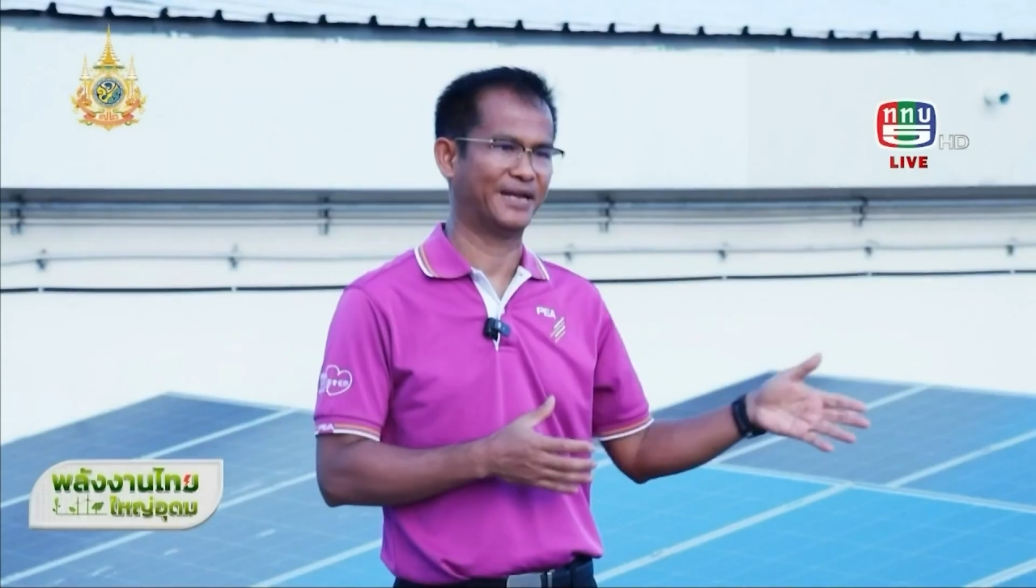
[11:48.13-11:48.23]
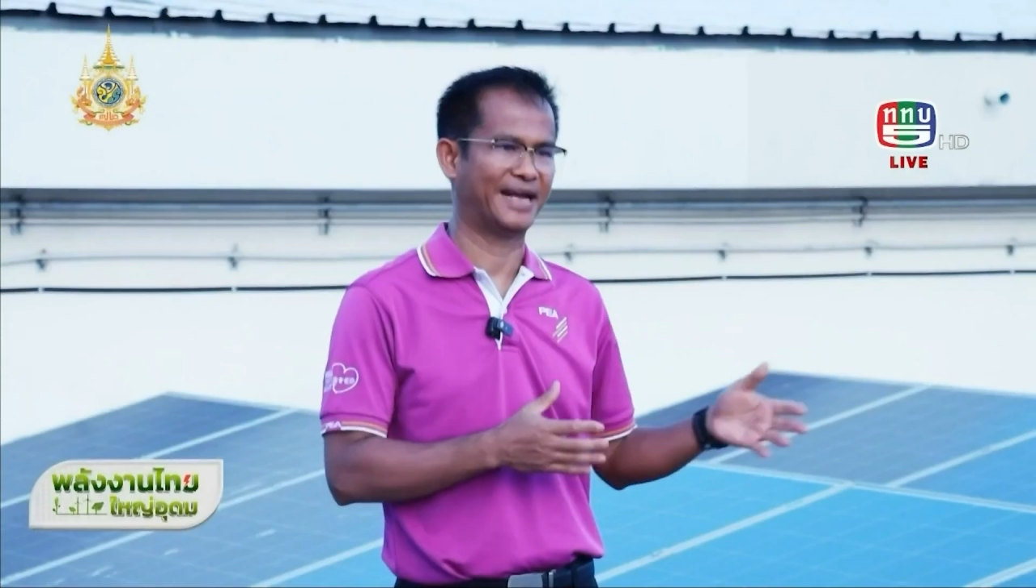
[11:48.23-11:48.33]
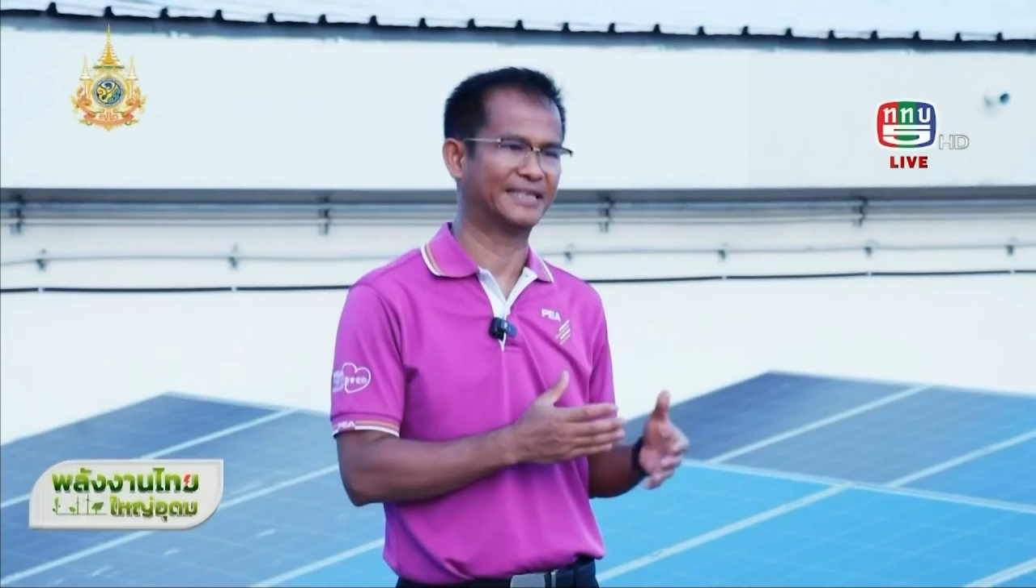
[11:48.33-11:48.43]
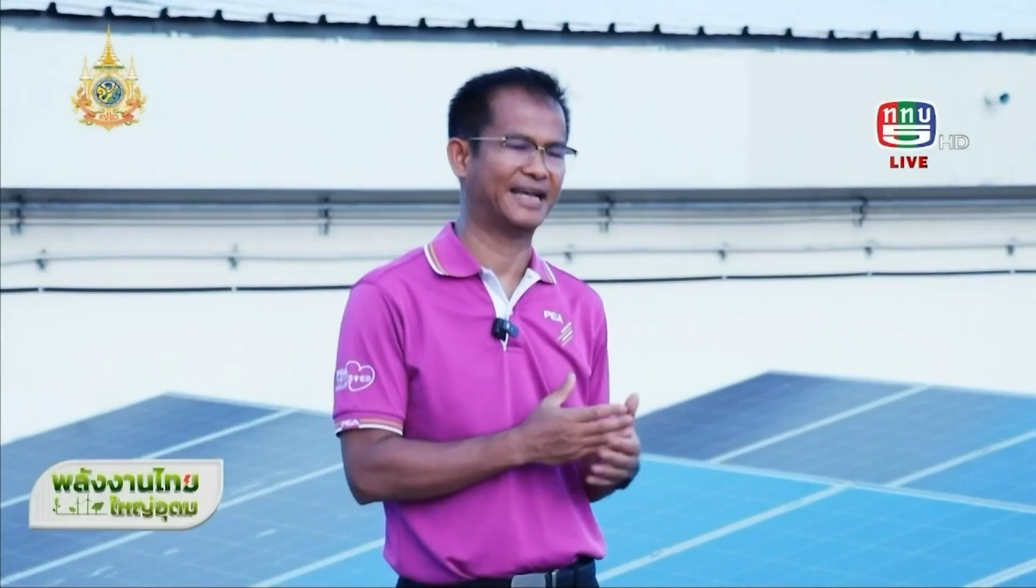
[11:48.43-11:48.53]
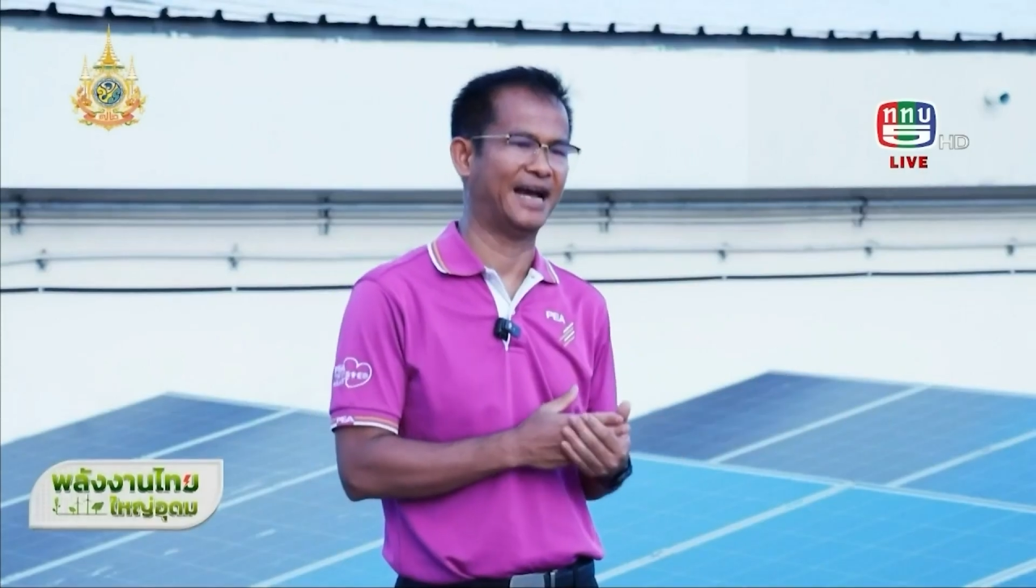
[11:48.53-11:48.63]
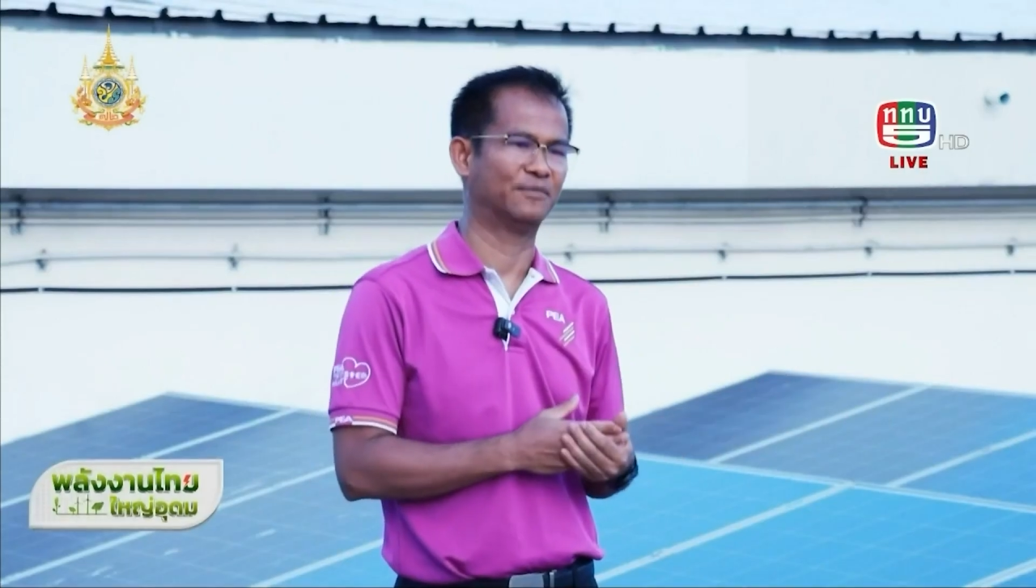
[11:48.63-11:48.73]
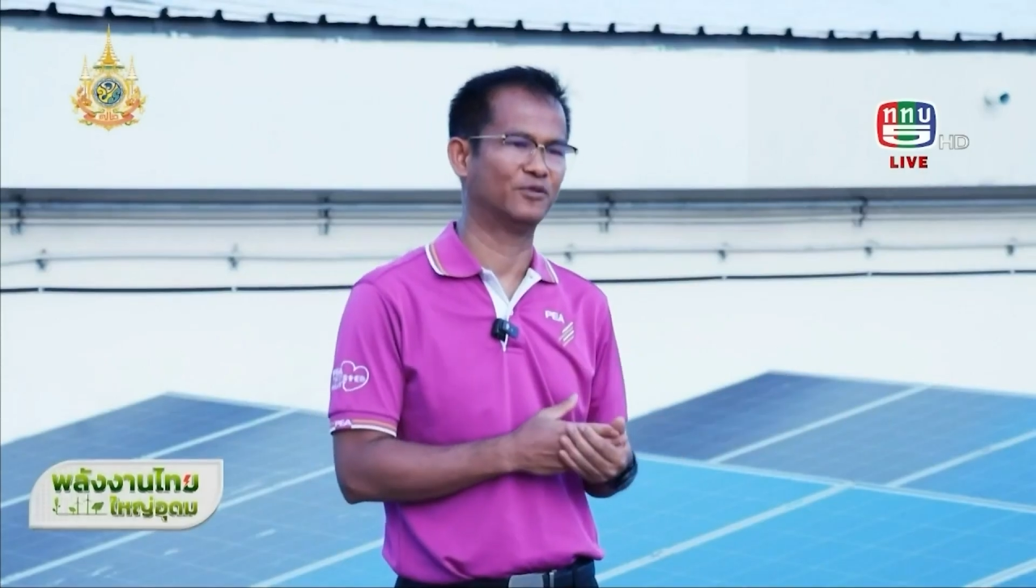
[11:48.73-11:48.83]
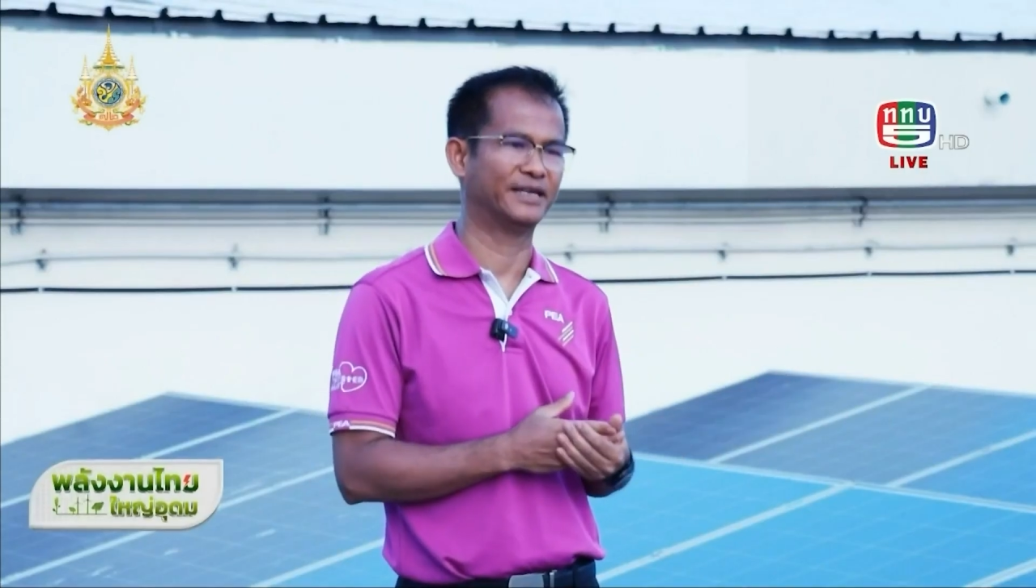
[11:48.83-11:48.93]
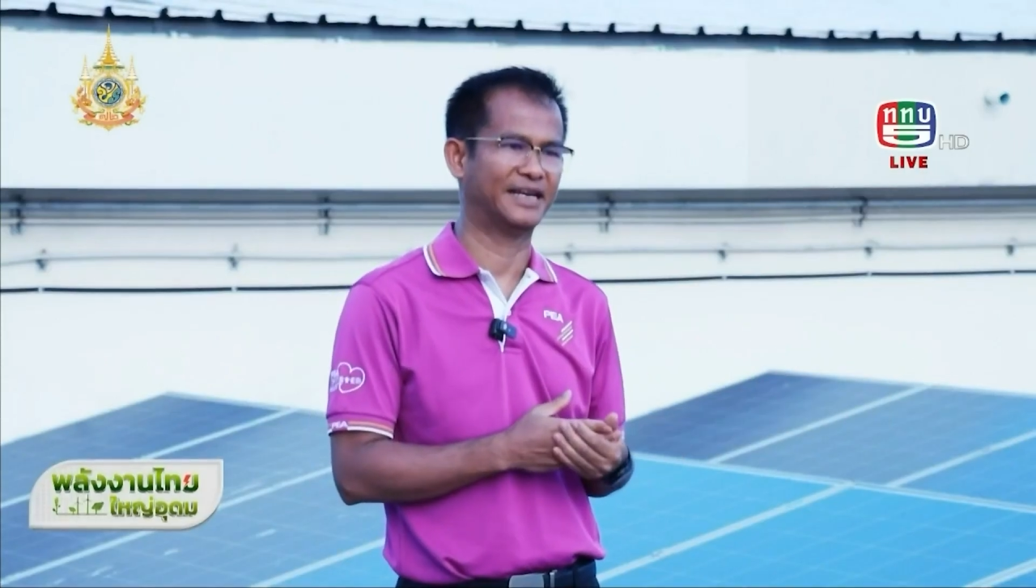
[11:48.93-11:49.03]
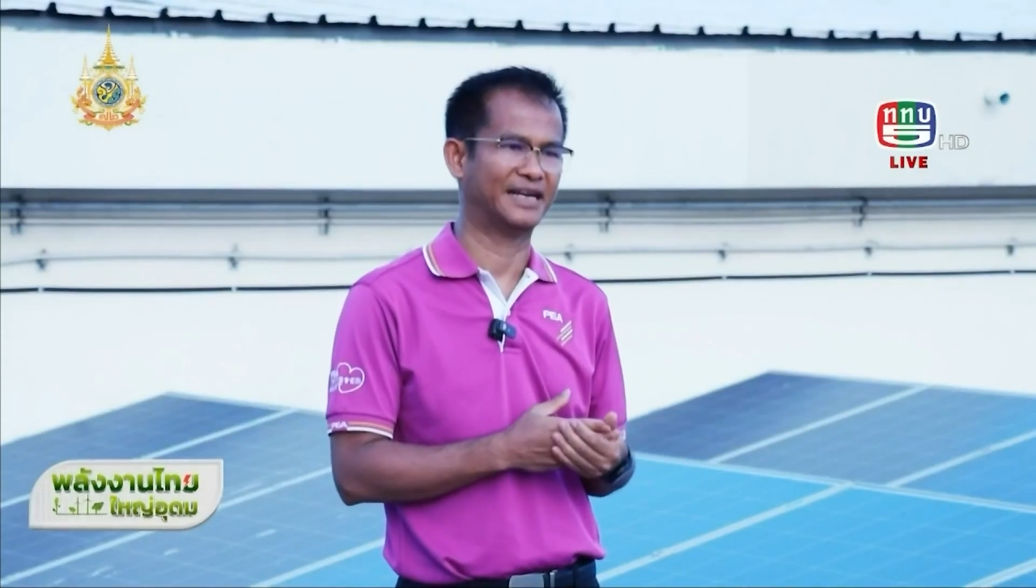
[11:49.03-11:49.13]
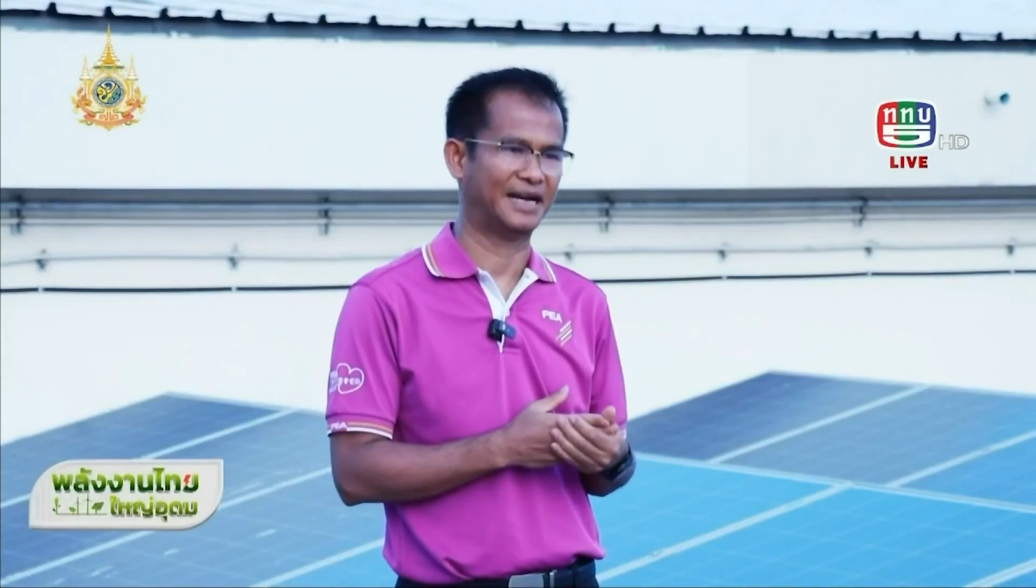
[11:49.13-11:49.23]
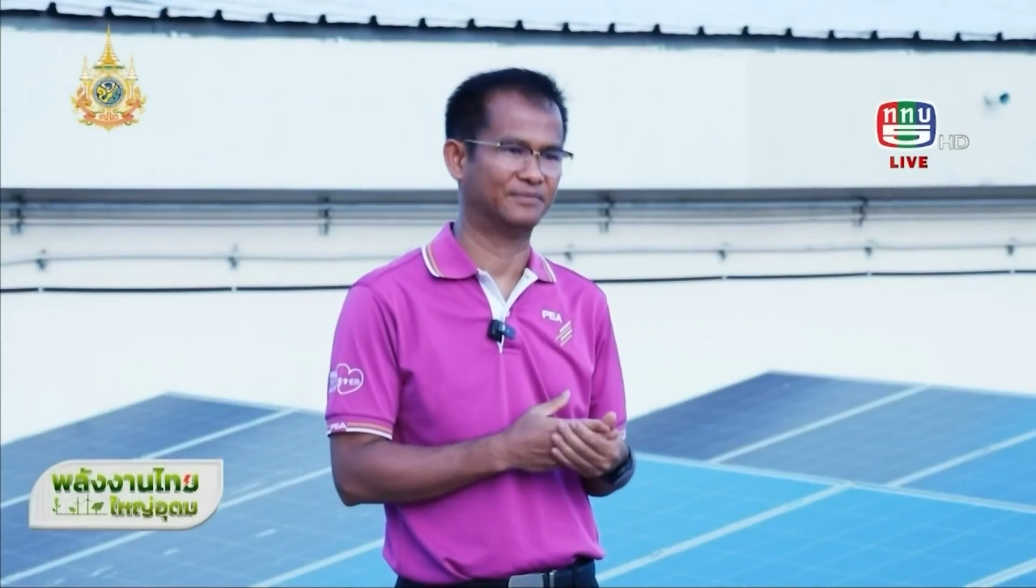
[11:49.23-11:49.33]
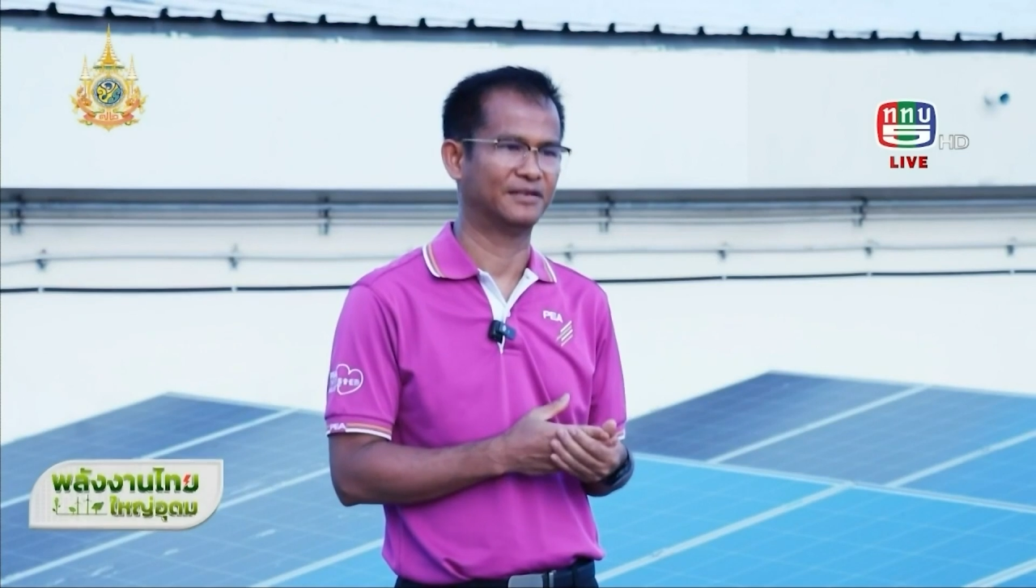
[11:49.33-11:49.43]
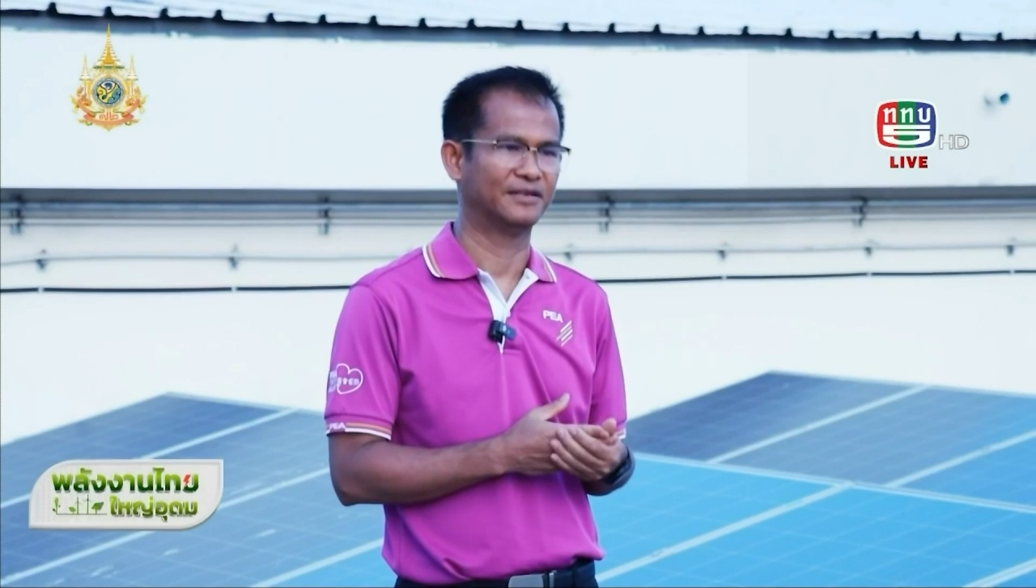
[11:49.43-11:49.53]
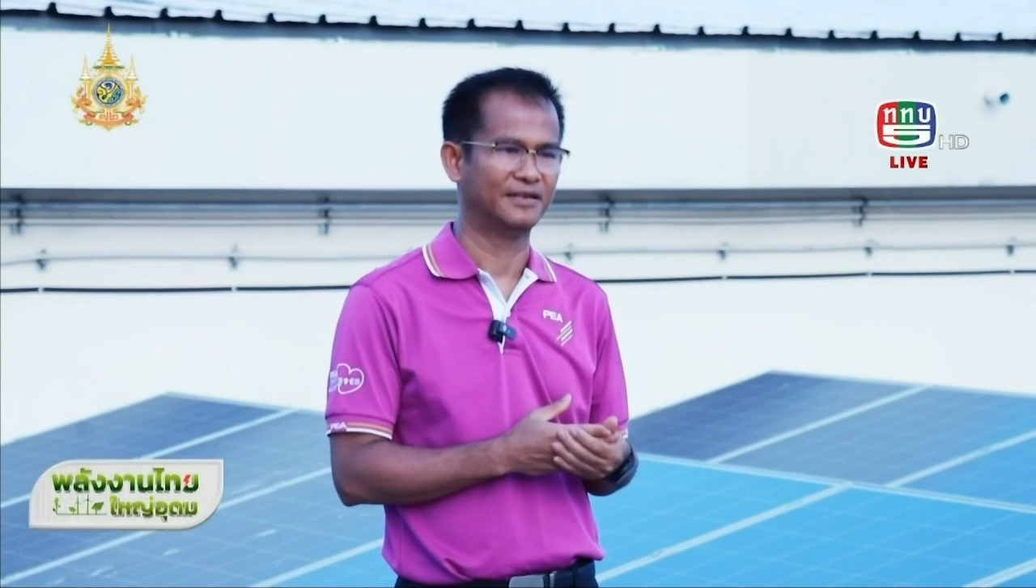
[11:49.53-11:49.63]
ลิตพลังงานสะอาดพวกนี้นะครับ